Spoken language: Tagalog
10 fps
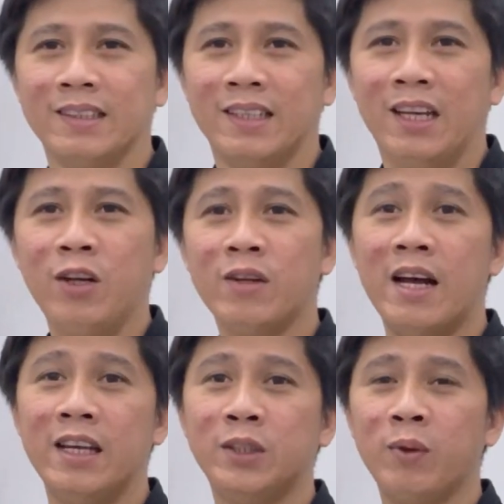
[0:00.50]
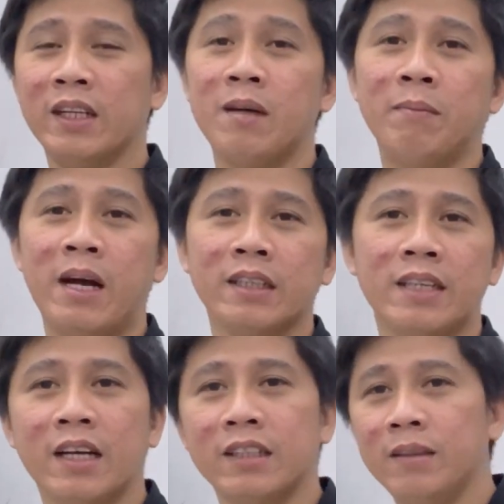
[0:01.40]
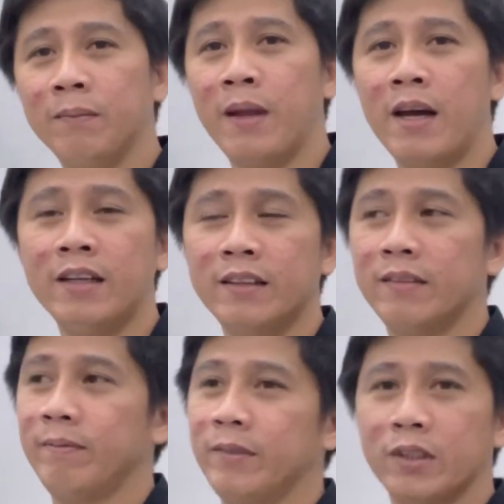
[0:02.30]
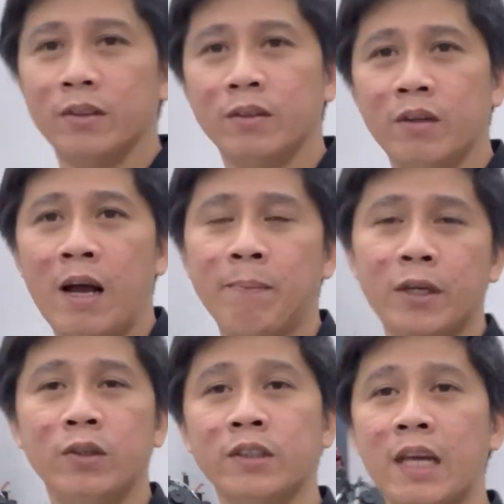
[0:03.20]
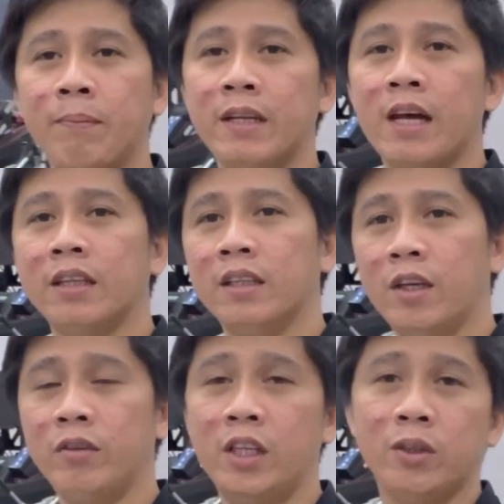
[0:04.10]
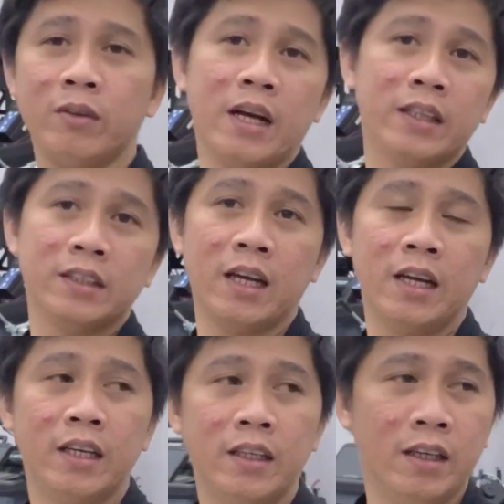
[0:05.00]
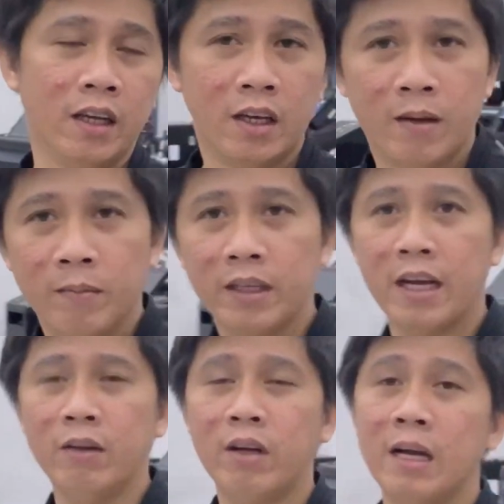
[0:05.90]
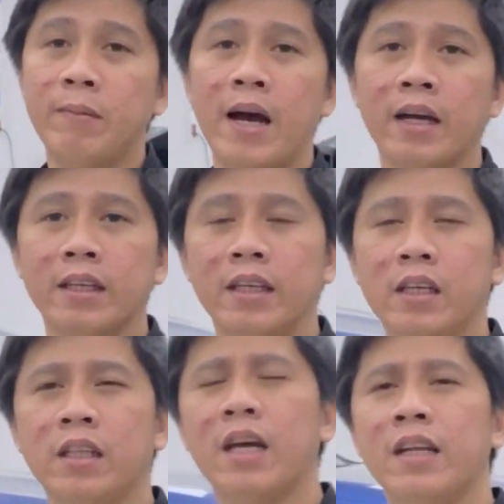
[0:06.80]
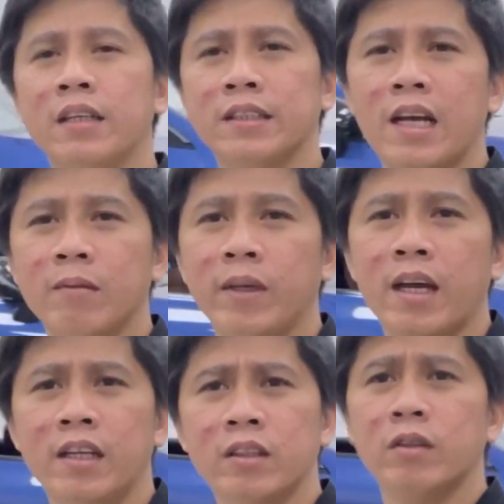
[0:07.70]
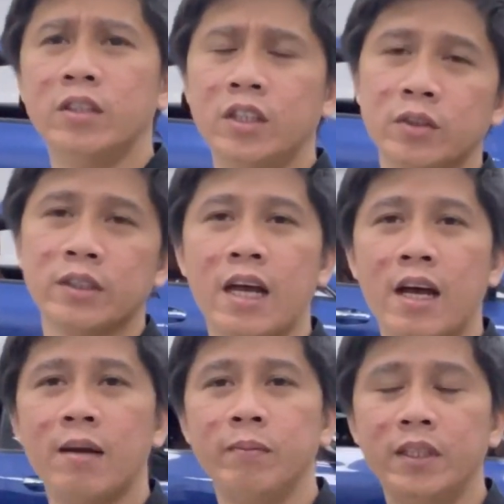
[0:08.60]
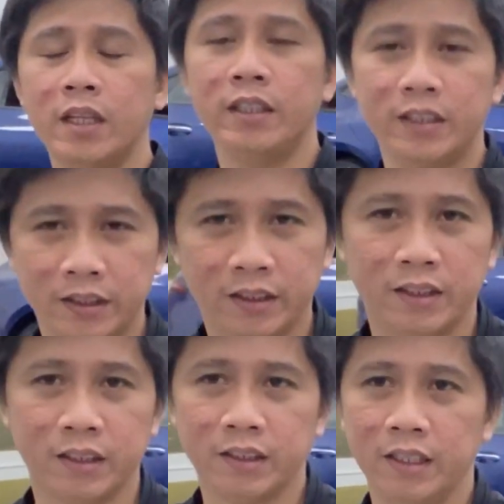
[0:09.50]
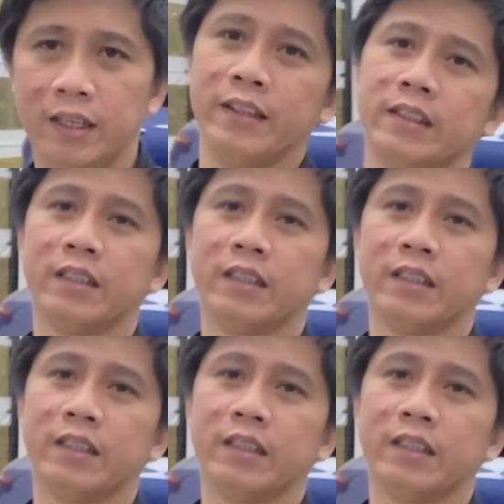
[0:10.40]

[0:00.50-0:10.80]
Hello guys! Welcome back sa aking vlog. So, ang pag-uusapan natin ngayon dito guys ay magkano nga ba ang kinikita ng isang mekaniko dito sa Middle East. Yan.